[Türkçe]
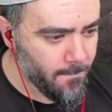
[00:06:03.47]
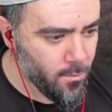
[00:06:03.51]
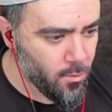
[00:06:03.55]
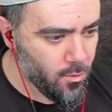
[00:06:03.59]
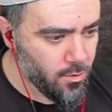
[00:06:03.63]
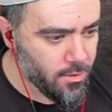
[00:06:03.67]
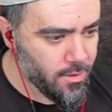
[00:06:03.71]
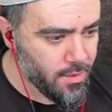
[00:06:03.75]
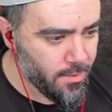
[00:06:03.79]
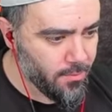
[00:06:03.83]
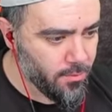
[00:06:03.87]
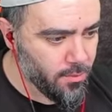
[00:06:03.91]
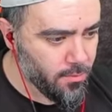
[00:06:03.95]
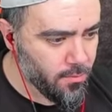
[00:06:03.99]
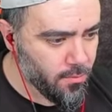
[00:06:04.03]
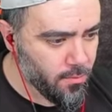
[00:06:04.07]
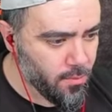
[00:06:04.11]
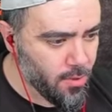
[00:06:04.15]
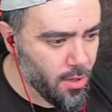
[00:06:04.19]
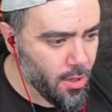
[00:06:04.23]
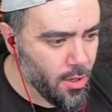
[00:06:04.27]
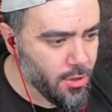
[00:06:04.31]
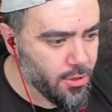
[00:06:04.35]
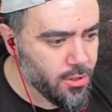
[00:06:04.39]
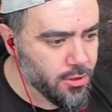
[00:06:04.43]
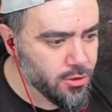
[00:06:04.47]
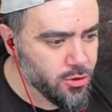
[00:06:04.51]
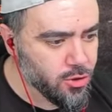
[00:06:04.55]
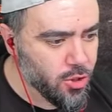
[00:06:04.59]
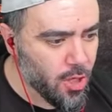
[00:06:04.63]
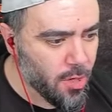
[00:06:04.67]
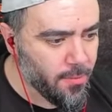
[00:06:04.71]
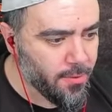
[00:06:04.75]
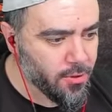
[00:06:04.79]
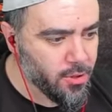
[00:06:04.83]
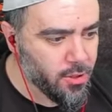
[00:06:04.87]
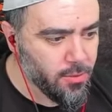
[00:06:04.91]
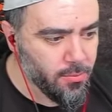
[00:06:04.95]
Öldüremiyorum. Ama herkes
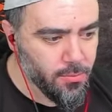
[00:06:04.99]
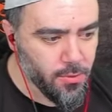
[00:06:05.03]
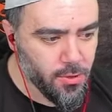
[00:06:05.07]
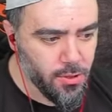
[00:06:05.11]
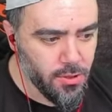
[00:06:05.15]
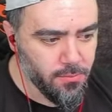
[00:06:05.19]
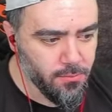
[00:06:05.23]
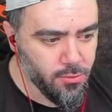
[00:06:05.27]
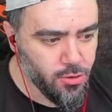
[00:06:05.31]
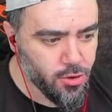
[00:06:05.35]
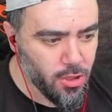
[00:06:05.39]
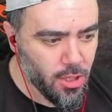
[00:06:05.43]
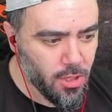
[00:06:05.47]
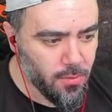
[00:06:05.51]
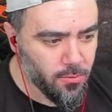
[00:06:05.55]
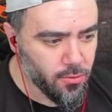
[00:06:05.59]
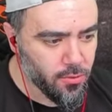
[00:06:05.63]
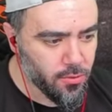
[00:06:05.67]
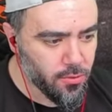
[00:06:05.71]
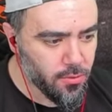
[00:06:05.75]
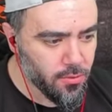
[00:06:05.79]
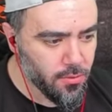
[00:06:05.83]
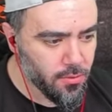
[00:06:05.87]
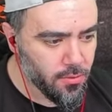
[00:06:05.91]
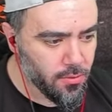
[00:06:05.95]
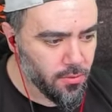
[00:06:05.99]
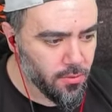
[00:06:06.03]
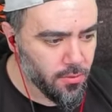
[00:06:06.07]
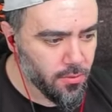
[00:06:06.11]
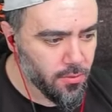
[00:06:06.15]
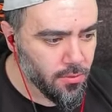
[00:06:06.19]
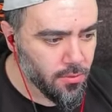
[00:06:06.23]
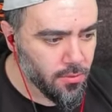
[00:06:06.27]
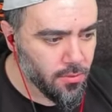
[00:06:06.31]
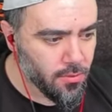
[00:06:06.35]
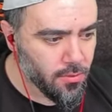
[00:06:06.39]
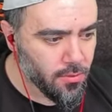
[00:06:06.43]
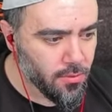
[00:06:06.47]
damat gibi giymiş ha bugün.
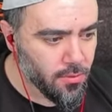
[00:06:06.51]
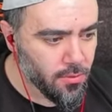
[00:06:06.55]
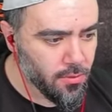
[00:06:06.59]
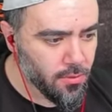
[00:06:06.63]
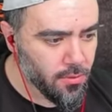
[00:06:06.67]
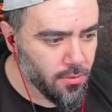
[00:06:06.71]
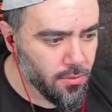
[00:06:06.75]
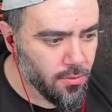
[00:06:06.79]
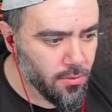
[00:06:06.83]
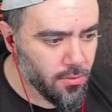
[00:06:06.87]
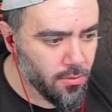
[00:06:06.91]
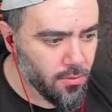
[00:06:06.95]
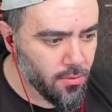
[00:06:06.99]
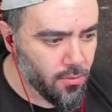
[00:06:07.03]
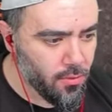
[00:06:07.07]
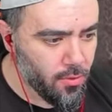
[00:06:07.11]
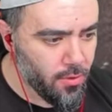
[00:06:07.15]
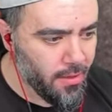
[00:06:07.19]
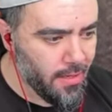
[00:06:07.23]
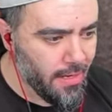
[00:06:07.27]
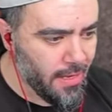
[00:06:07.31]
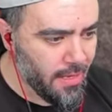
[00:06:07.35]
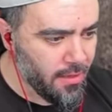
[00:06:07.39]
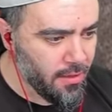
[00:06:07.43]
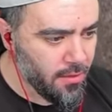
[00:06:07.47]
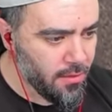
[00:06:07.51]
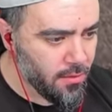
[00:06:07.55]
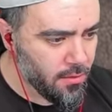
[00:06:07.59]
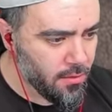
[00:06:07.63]
Öl lan.